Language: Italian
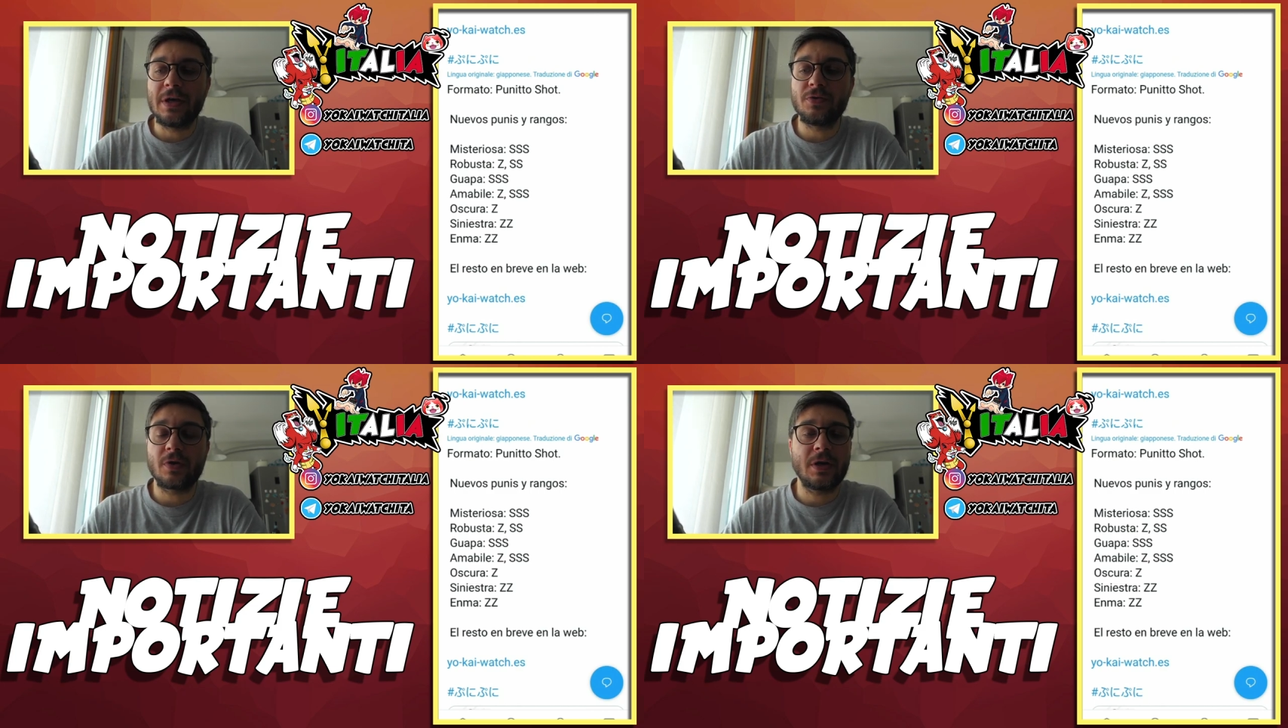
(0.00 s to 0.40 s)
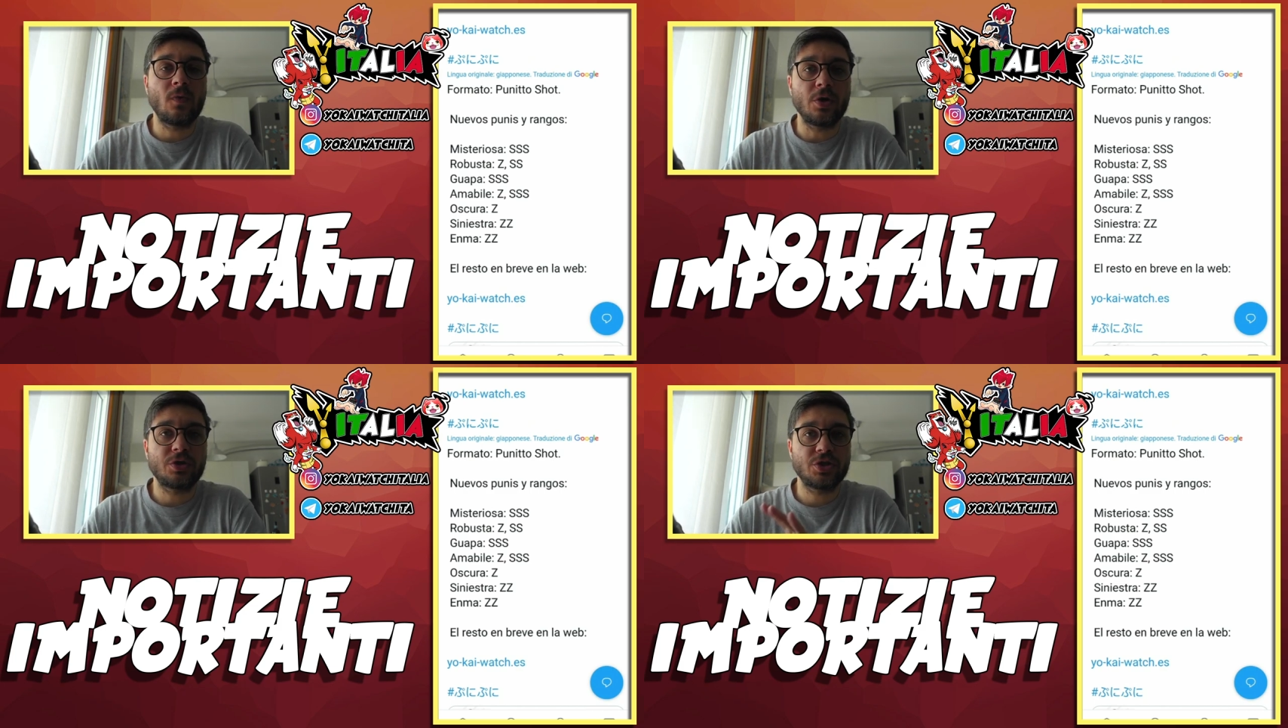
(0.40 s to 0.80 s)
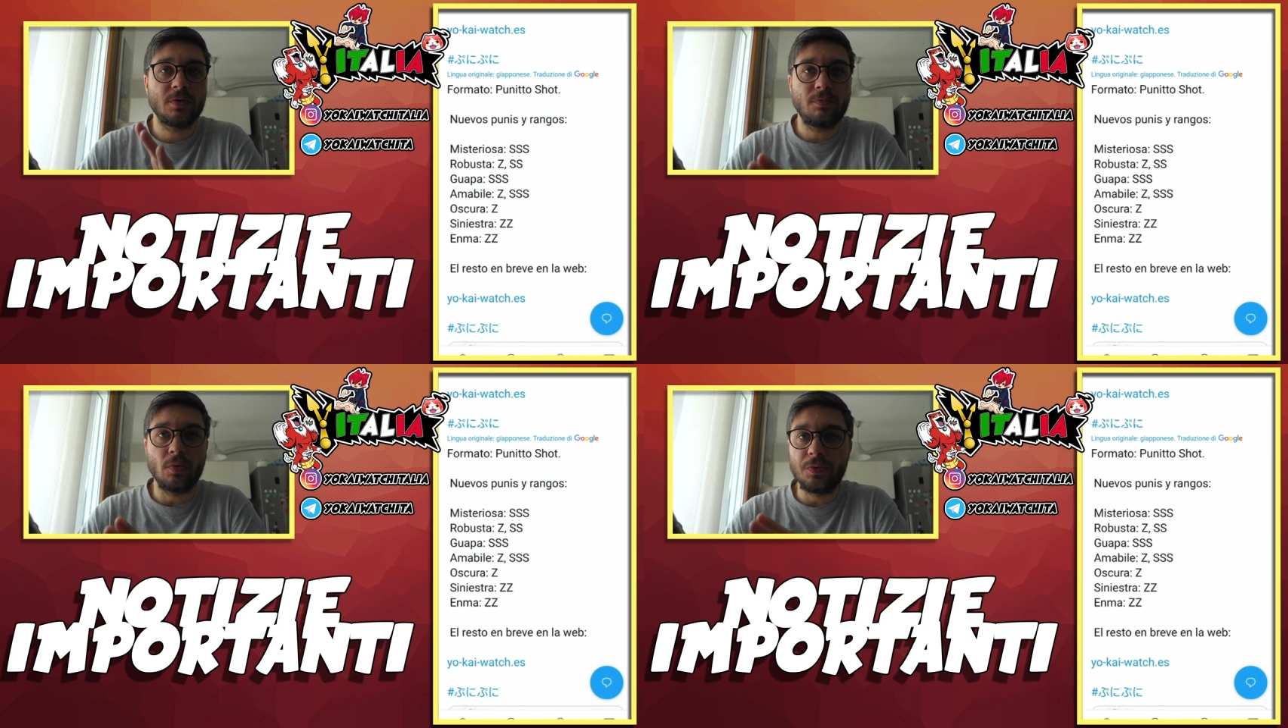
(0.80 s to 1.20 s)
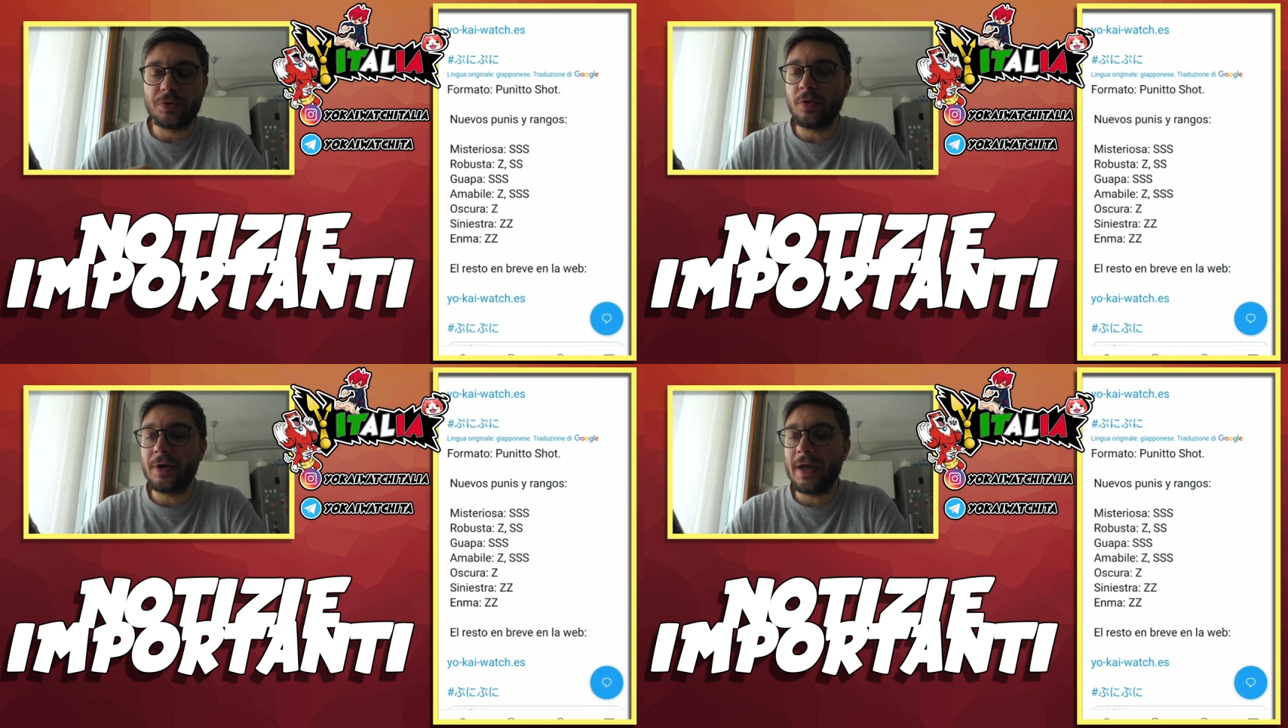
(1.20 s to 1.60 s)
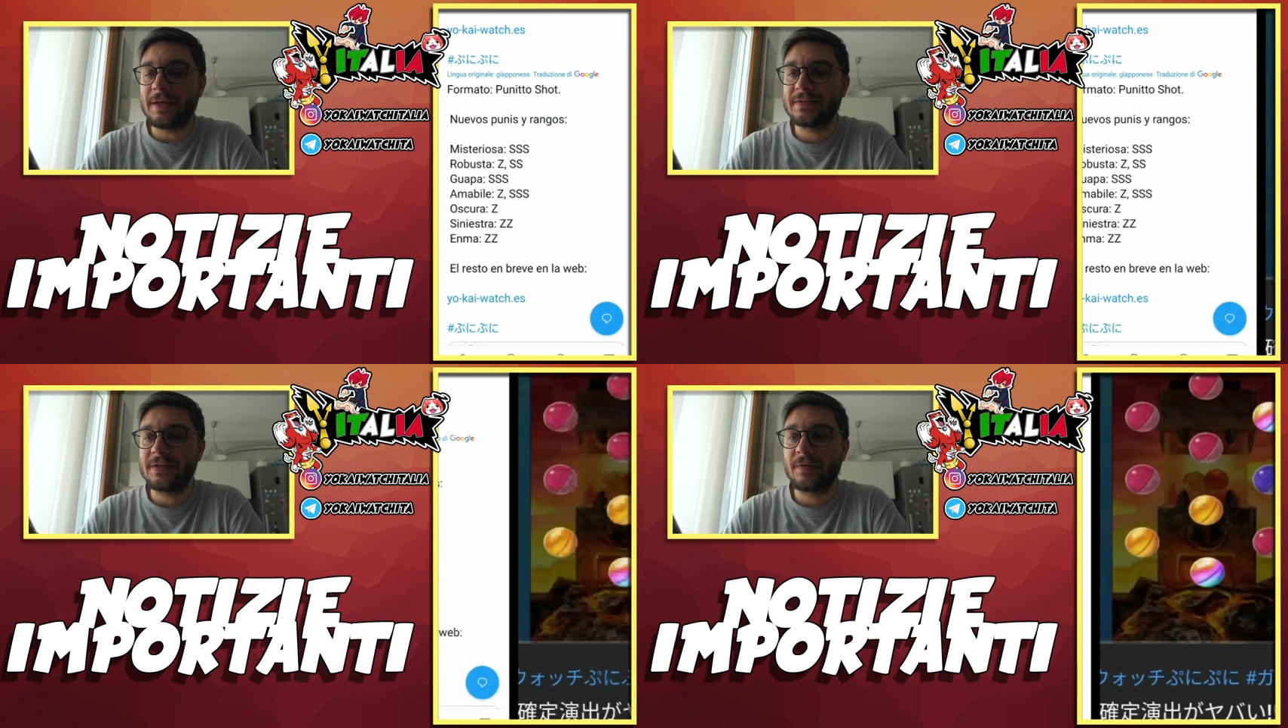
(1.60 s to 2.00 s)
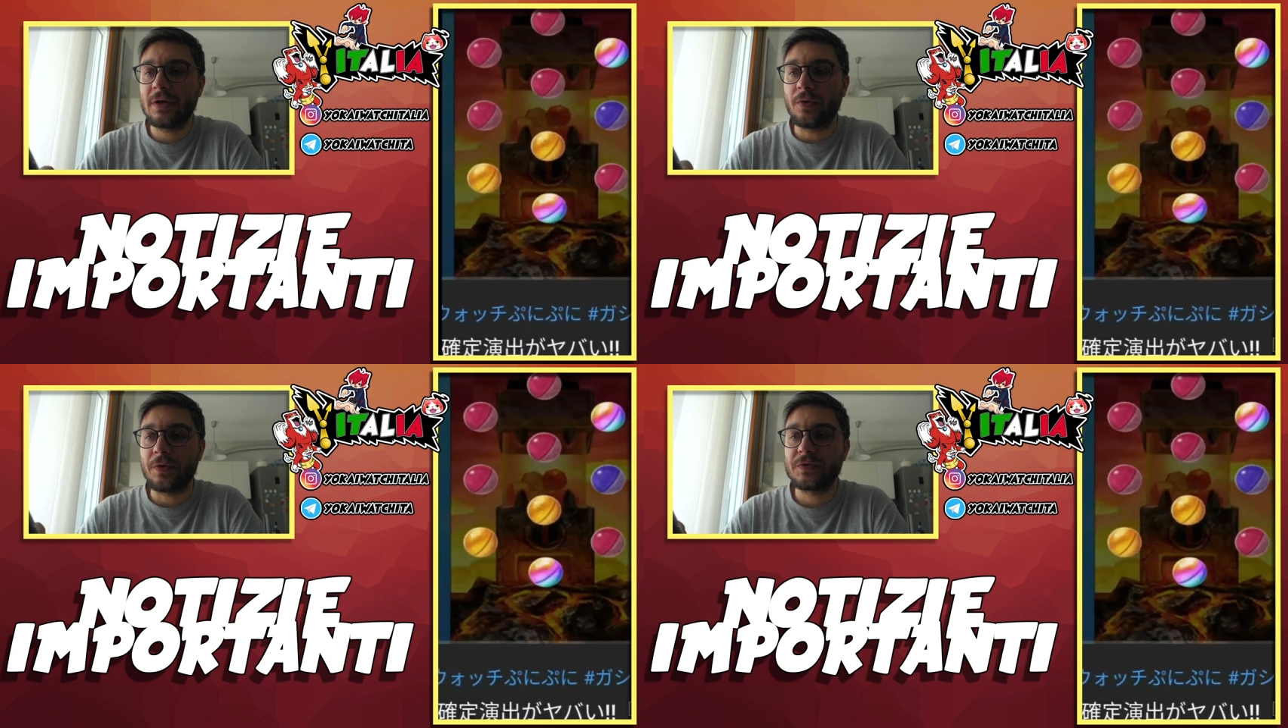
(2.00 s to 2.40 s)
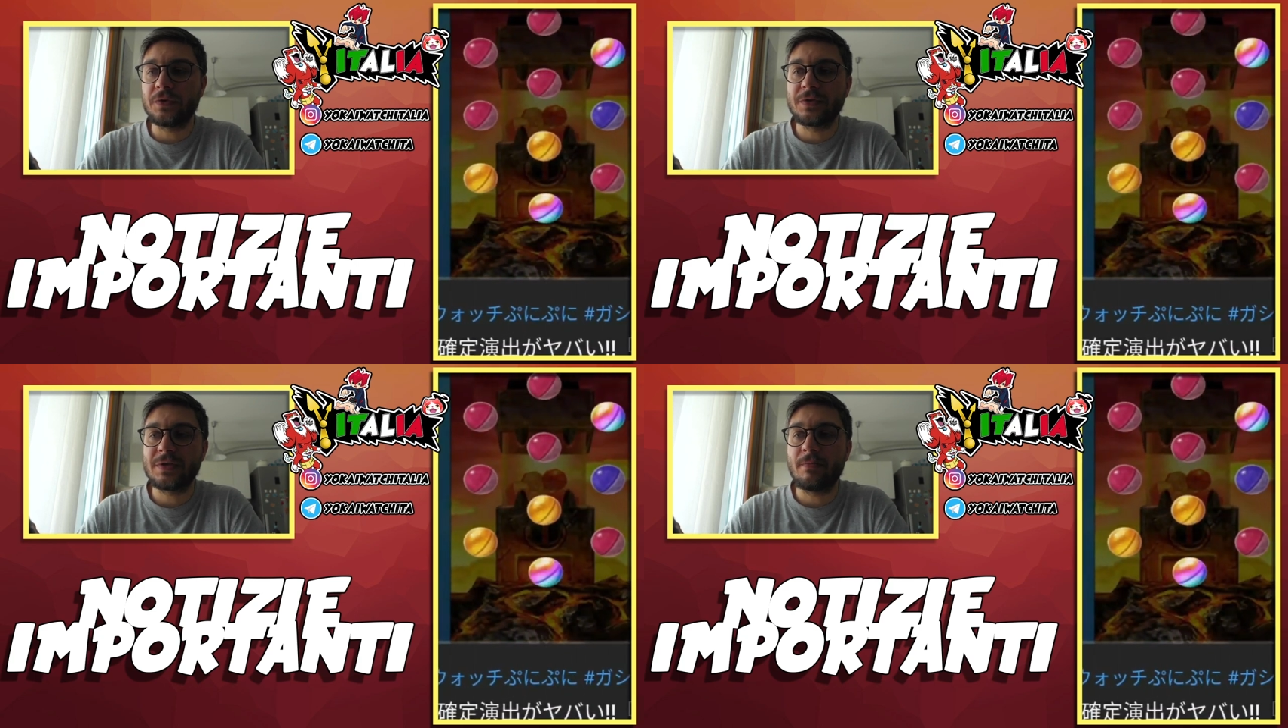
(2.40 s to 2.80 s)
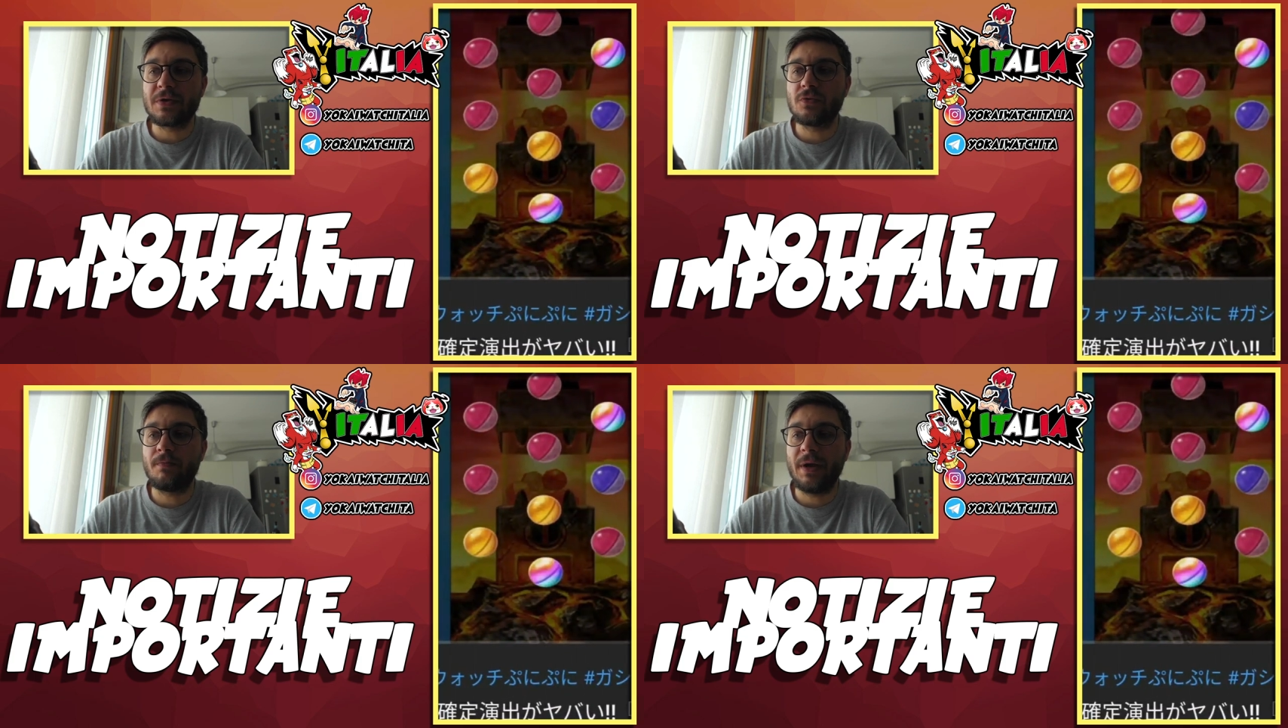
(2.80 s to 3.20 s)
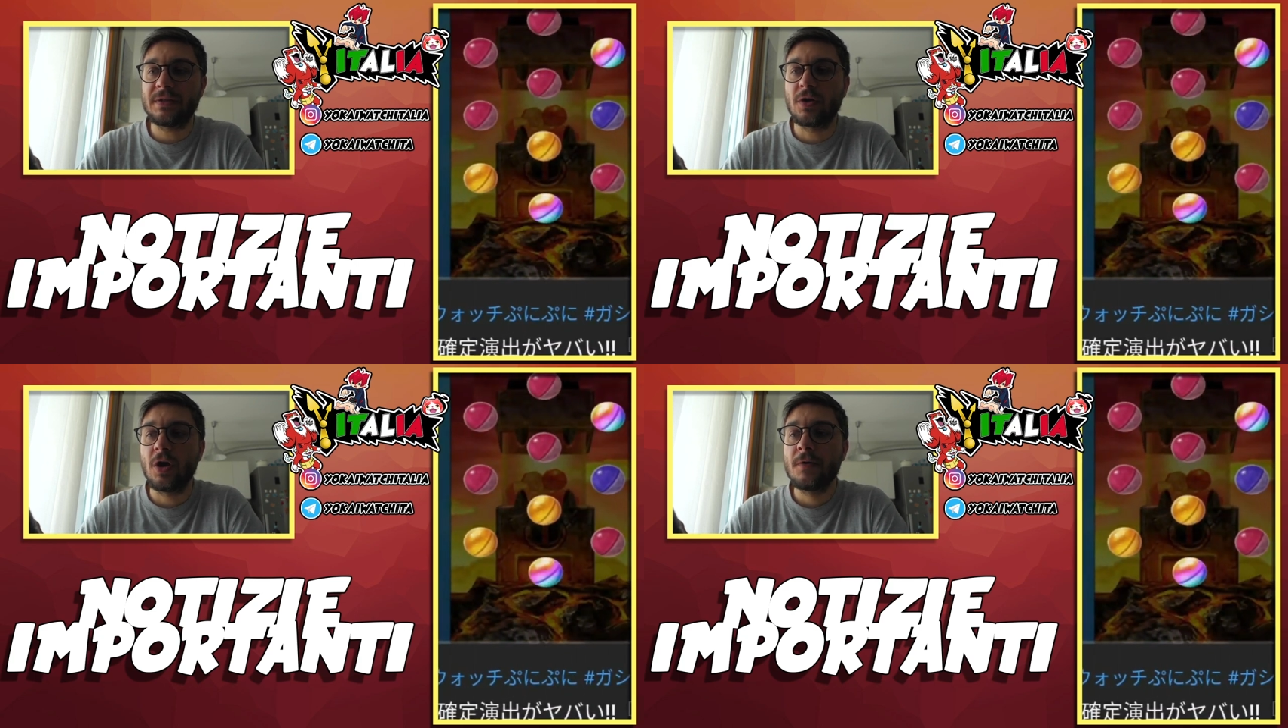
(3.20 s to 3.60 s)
yokaiwatch.es che loro sono sempre sul pezzo.